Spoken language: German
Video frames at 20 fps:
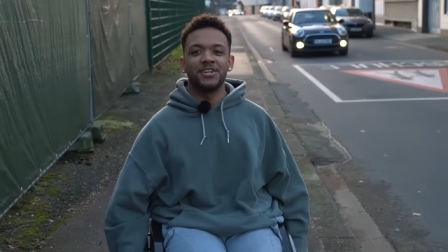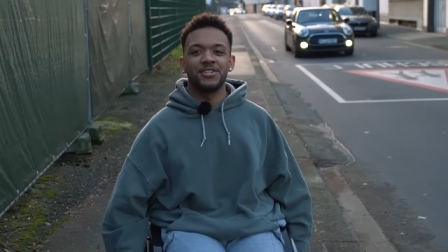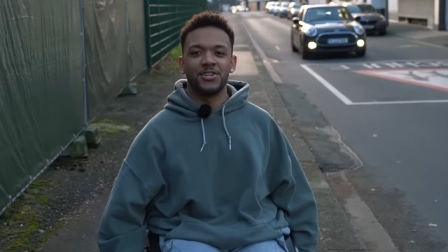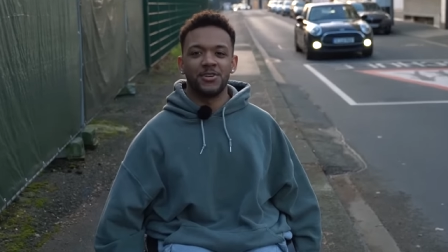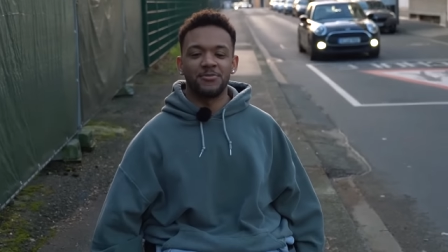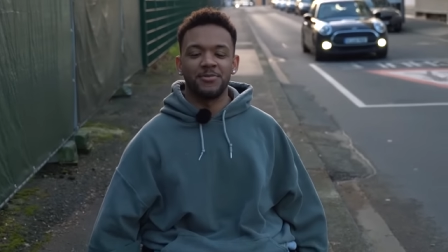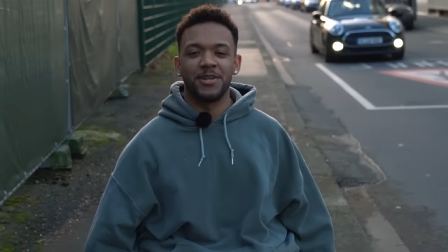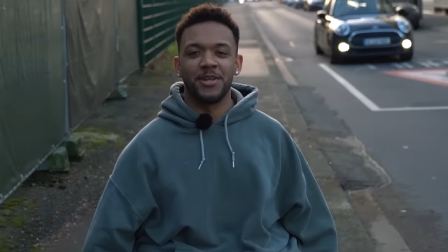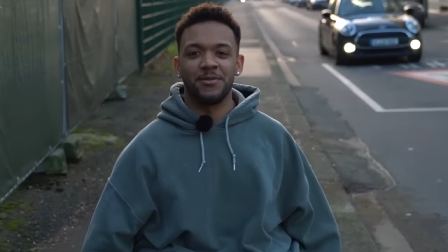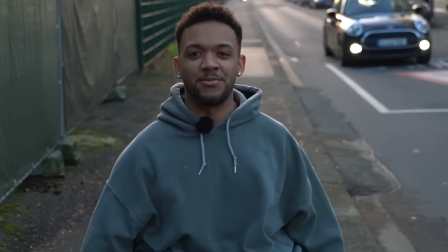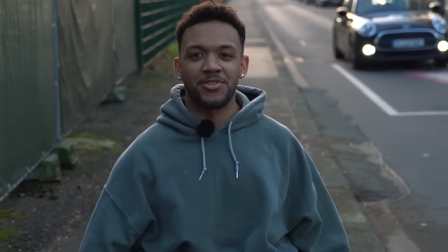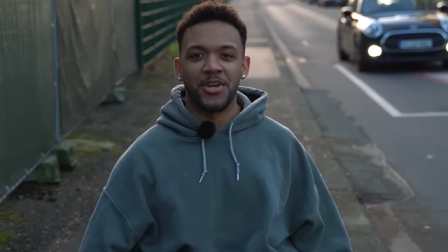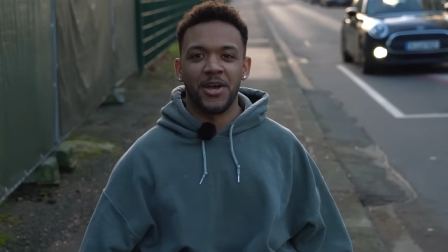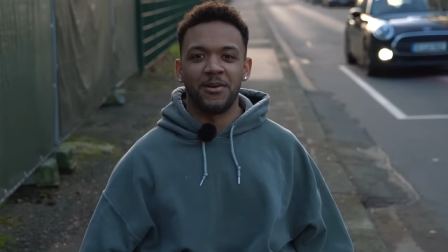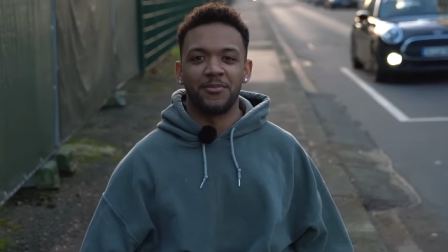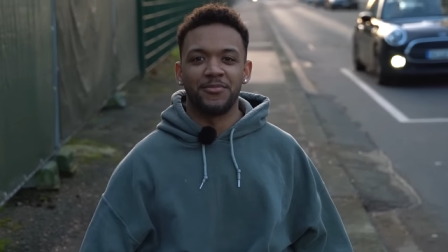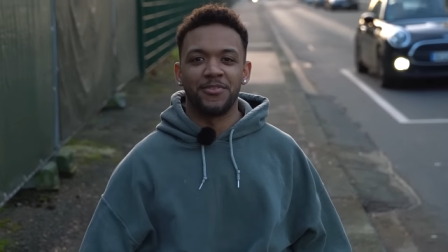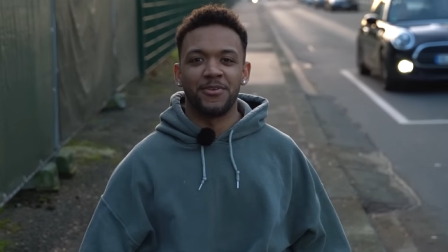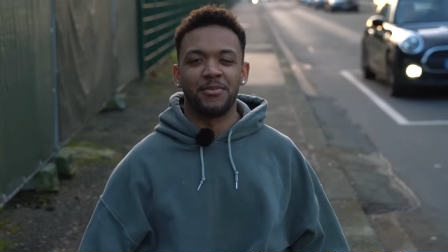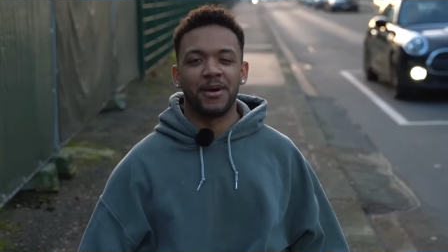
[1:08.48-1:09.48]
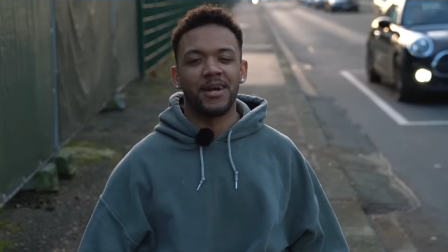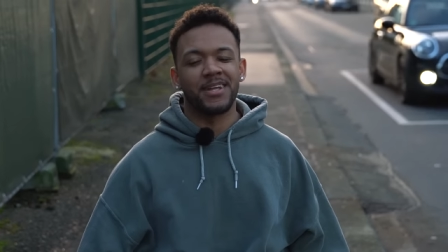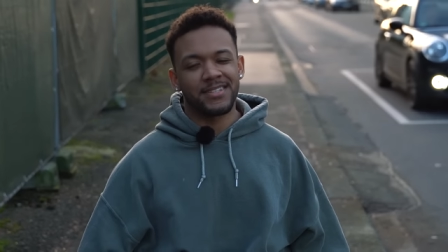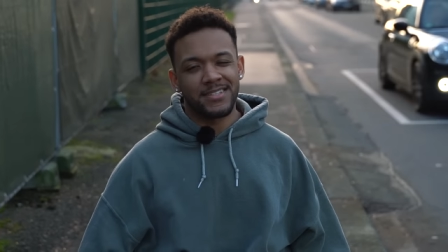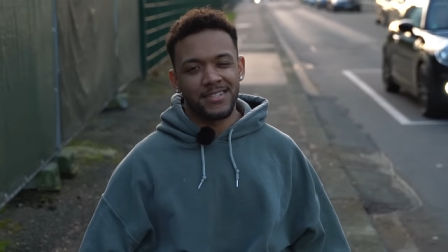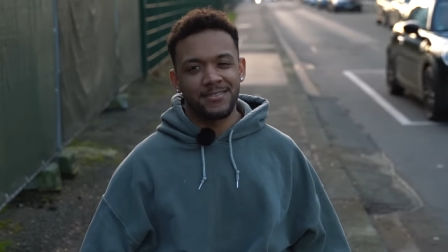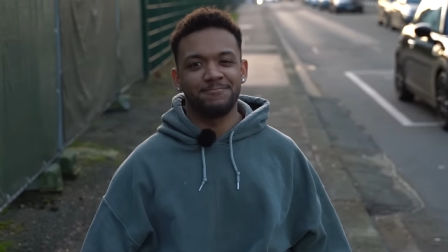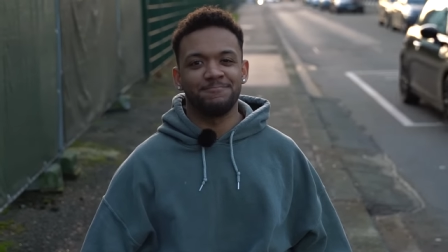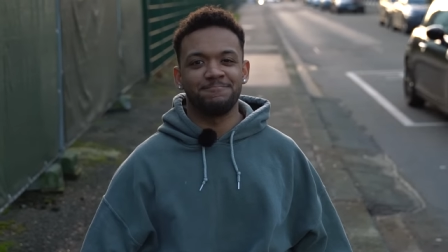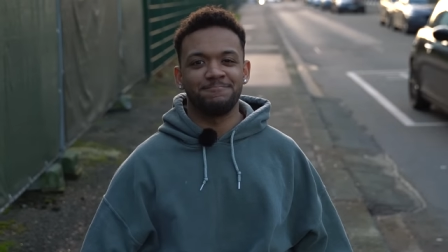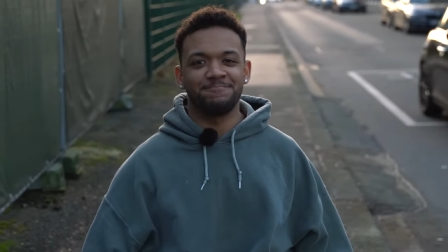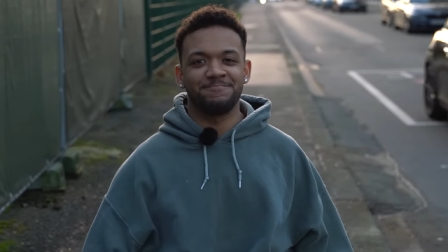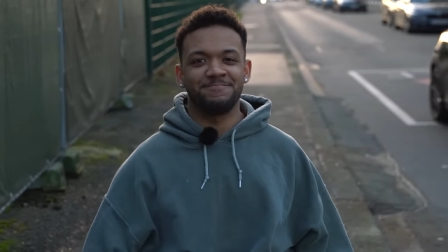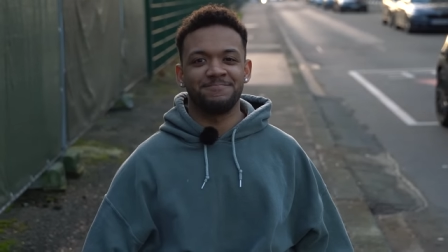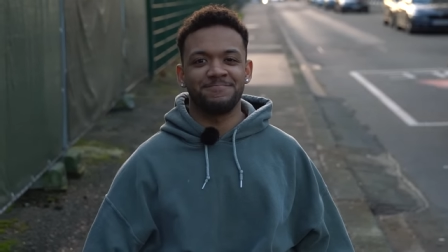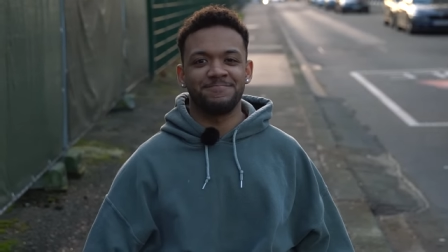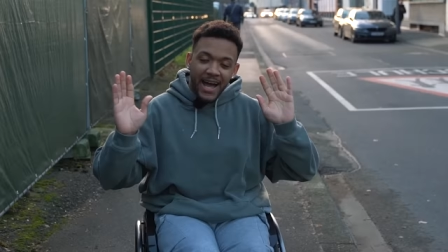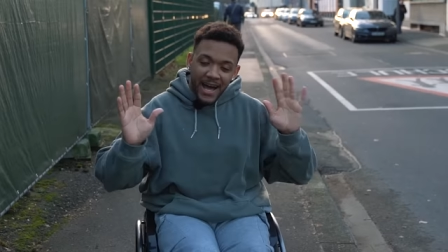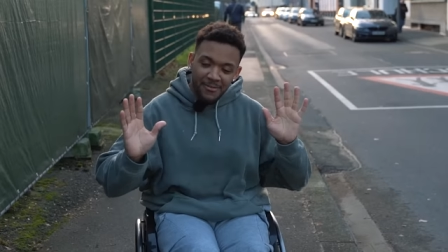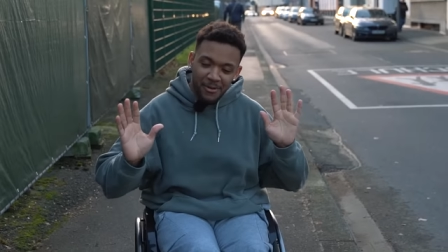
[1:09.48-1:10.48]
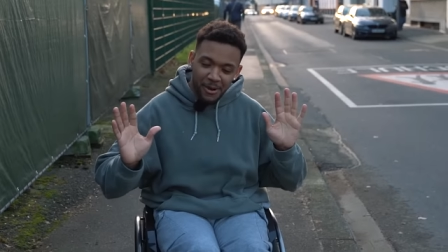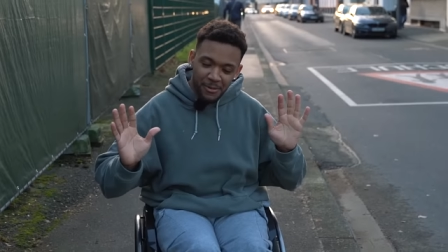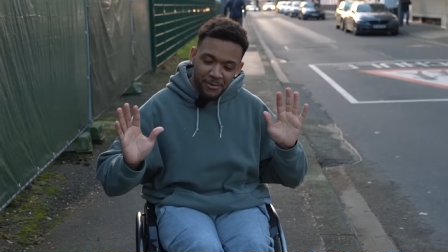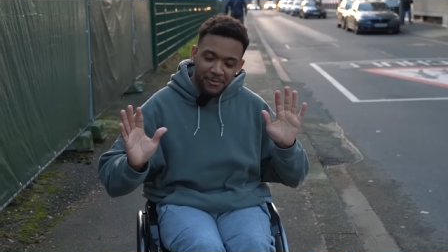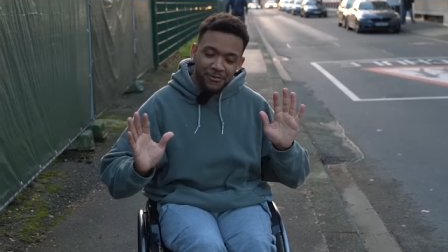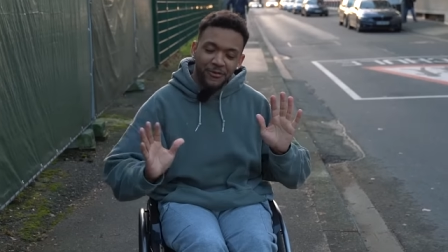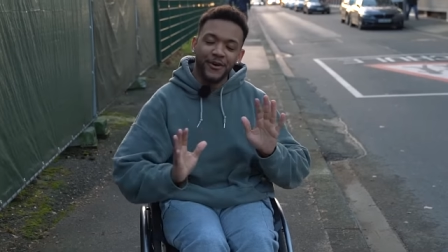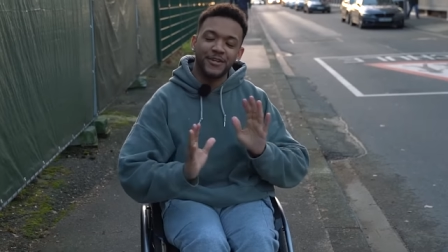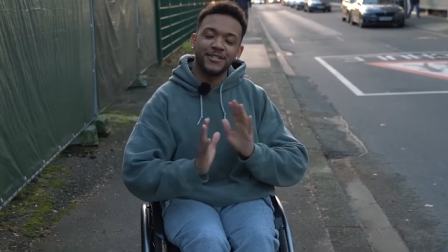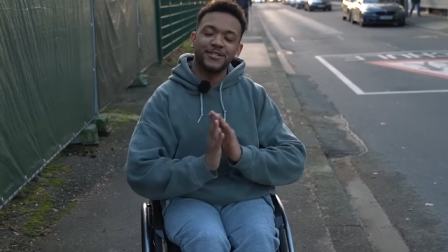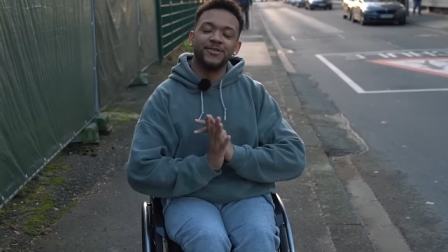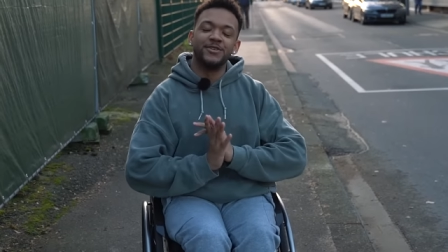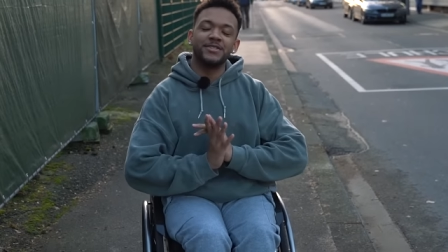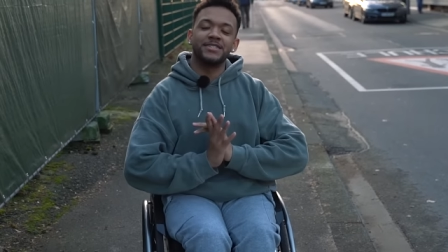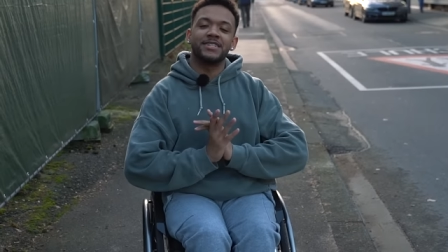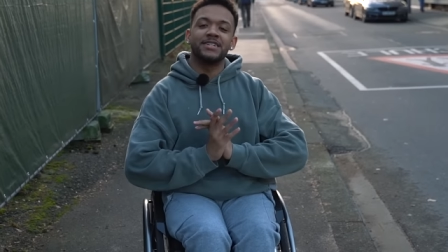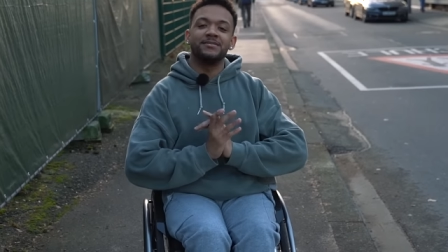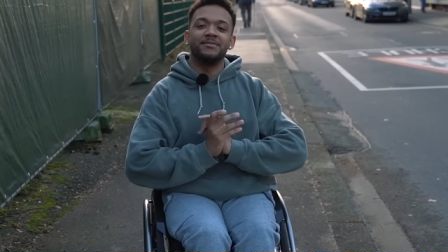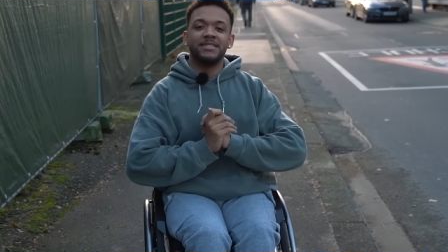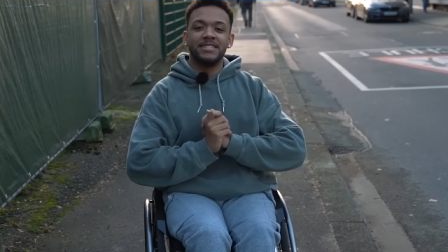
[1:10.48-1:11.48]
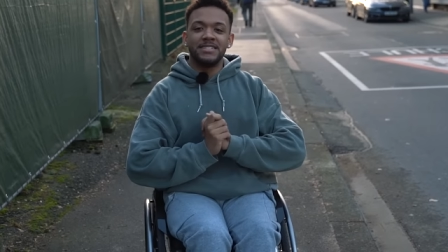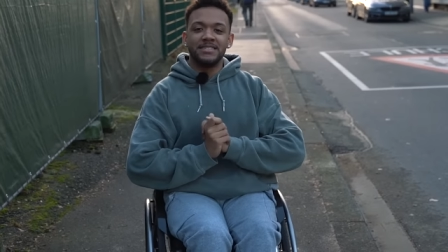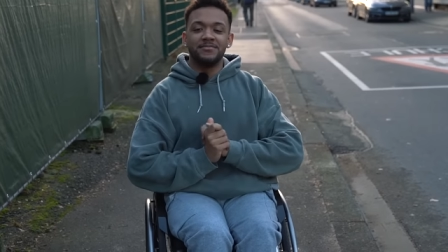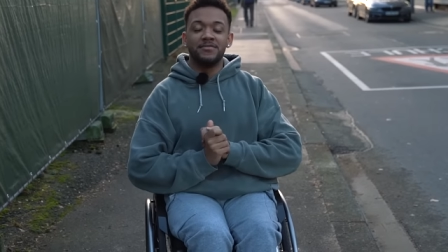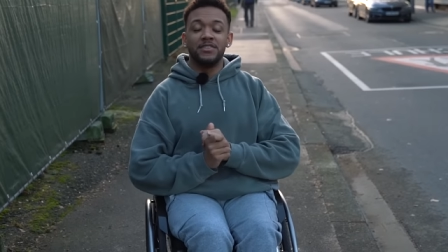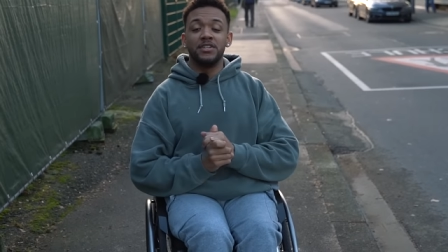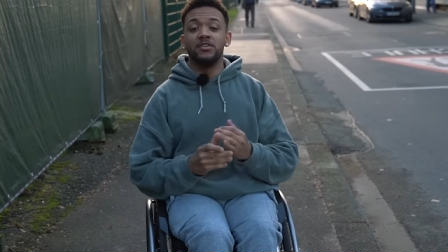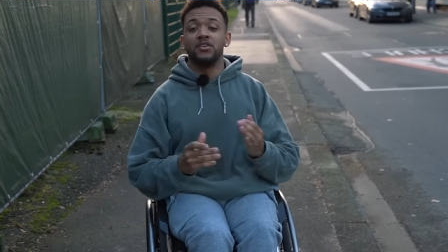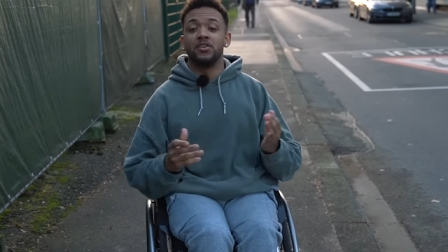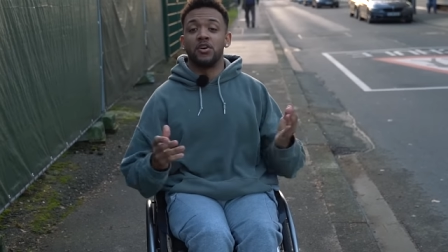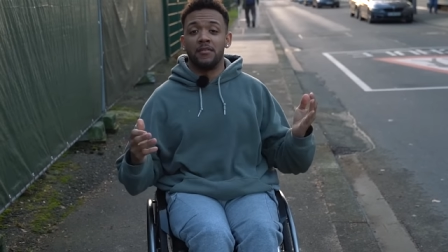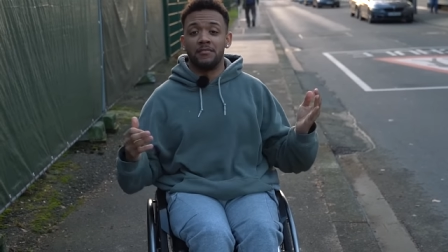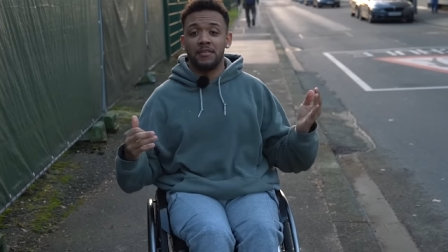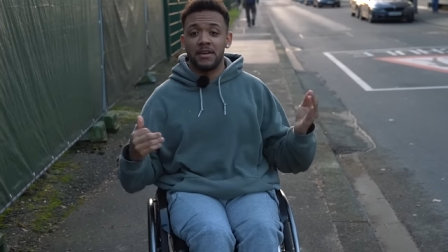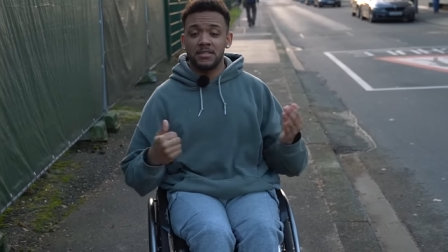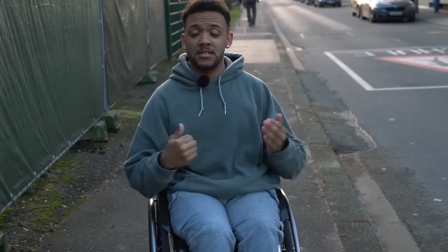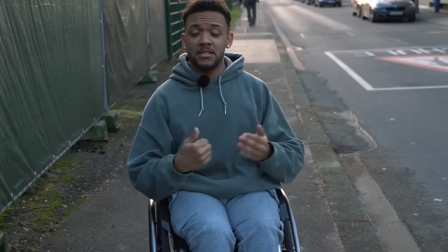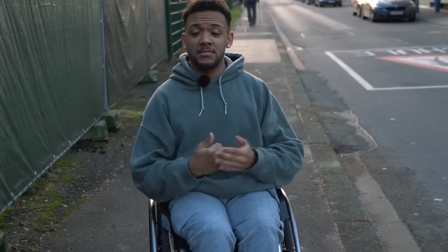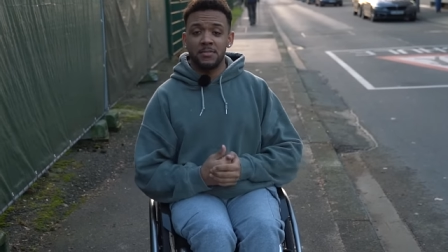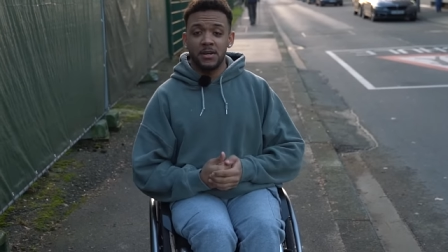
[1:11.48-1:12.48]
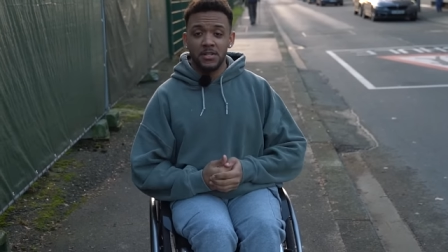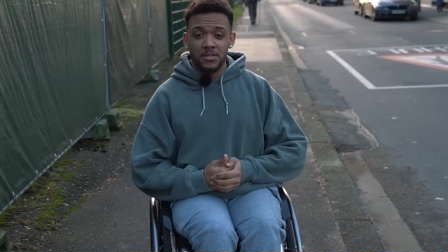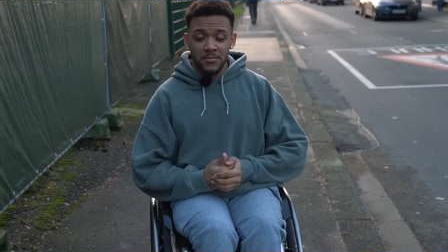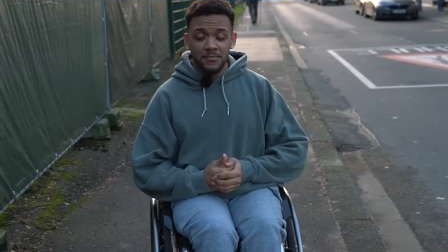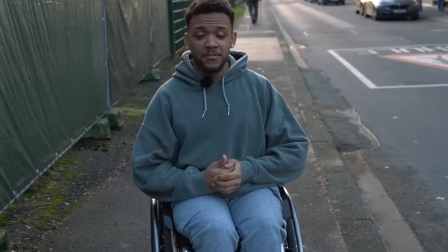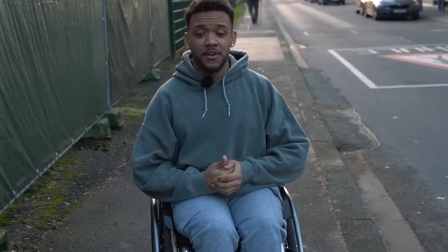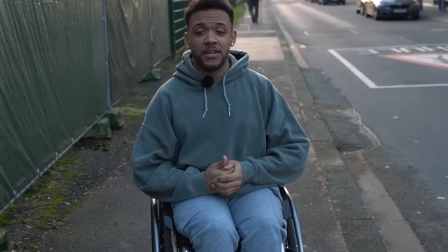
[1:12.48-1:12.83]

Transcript: schaut mal in der Beschreibung vorbei. Aber bevor es losgeht mit diesem Video, kommen wir jetzt erstmal zum